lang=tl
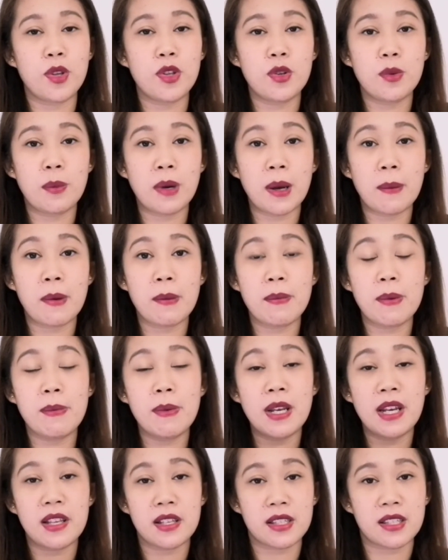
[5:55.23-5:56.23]
Yun yung mga
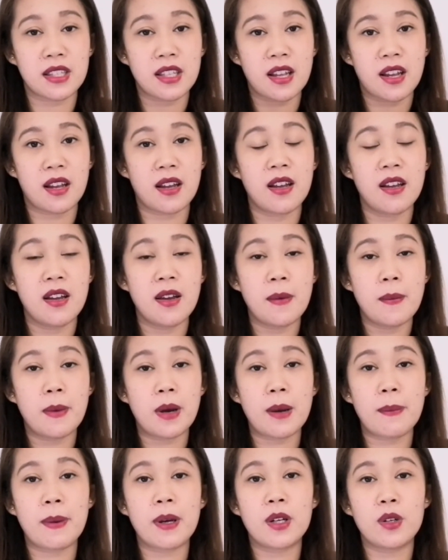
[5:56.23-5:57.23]
mabibilis na
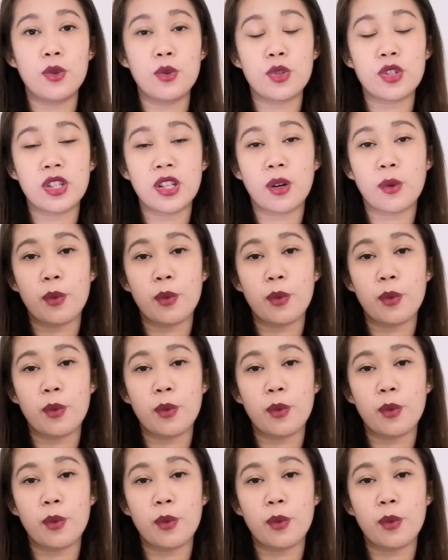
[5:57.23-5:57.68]
makapag-lose